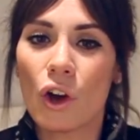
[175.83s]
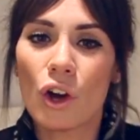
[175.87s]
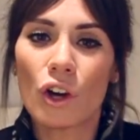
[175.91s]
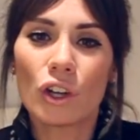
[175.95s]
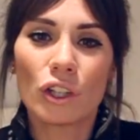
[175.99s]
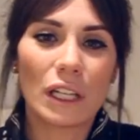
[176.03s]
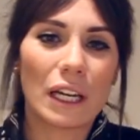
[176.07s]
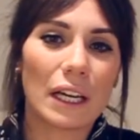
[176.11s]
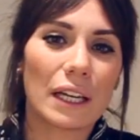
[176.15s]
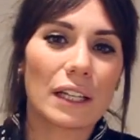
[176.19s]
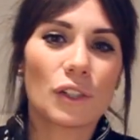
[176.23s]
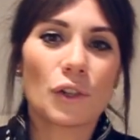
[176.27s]
o
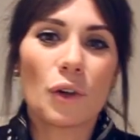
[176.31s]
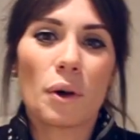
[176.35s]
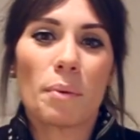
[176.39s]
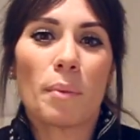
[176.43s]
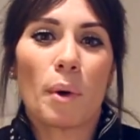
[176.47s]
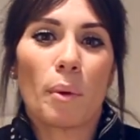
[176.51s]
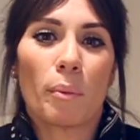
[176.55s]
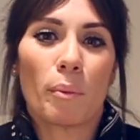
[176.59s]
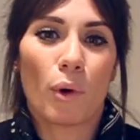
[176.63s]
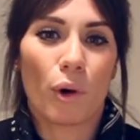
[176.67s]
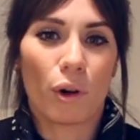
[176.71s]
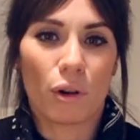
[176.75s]
sea que es
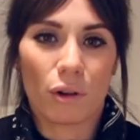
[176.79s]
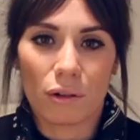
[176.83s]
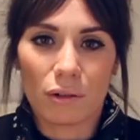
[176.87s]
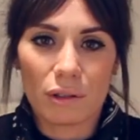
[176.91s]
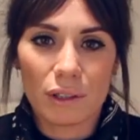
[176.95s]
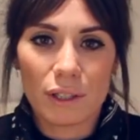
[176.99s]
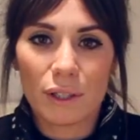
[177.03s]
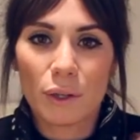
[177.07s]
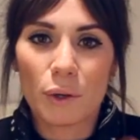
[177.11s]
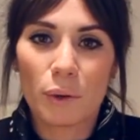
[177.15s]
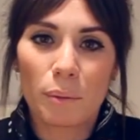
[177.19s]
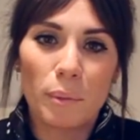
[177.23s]
como mono,
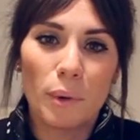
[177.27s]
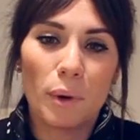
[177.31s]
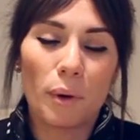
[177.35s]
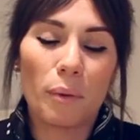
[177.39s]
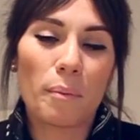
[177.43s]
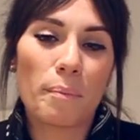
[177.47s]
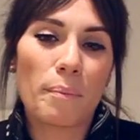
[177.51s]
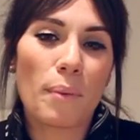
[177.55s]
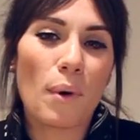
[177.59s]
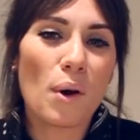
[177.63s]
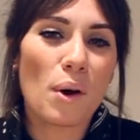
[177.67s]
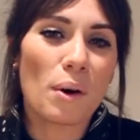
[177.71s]
es como
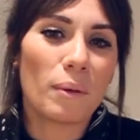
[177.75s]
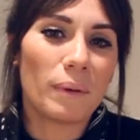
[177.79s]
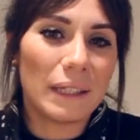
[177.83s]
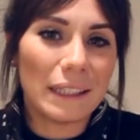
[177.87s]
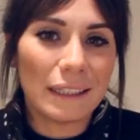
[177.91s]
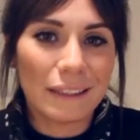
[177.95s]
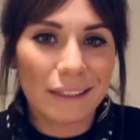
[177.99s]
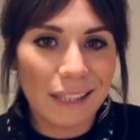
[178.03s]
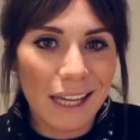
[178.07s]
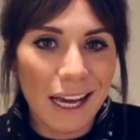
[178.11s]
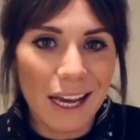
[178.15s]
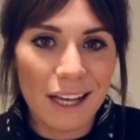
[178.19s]
un poco
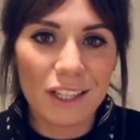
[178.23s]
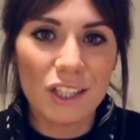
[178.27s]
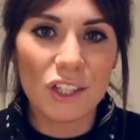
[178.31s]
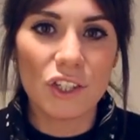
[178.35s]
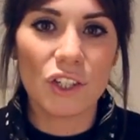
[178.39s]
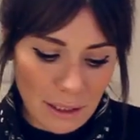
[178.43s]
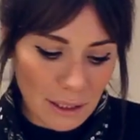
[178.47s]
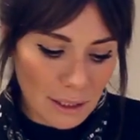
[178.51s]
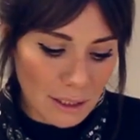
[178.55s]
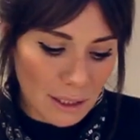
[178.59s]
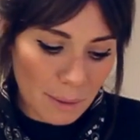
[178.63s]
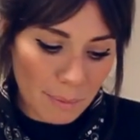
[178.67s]
vintage,
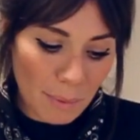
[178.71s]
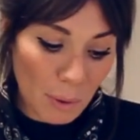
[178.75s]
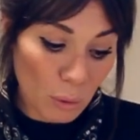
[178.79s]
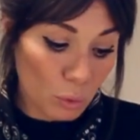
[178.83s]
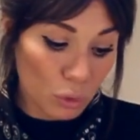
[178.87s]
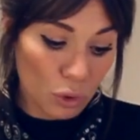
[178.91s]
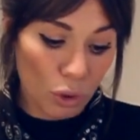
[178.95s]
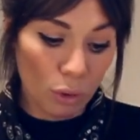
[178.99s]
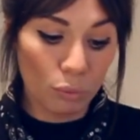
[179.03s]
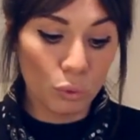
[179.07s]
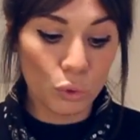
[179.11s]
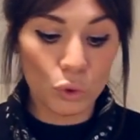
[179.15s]
este me
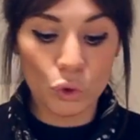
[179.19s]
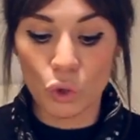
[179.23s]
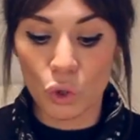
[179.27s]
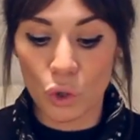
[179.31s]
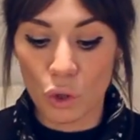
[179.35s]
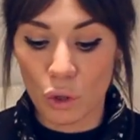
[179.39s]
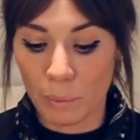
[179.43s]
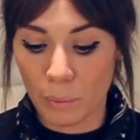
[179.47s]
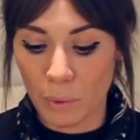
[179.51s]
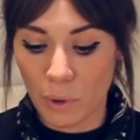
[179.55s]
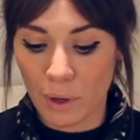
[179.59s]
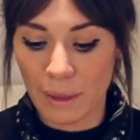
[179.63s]
gustó mucho
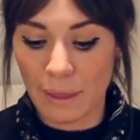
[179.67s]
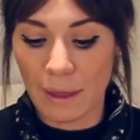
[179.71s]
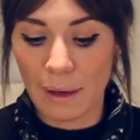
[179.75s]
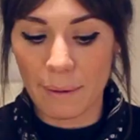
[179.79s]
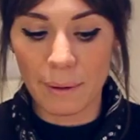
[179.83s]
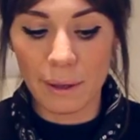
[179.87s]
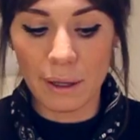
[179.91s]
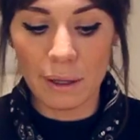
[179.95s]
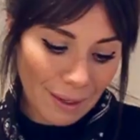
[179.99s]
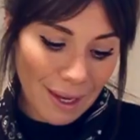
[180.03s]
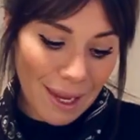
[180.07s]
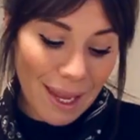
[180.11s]
como
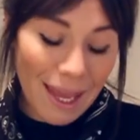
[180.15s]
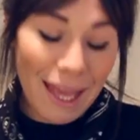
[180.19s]
quedaba.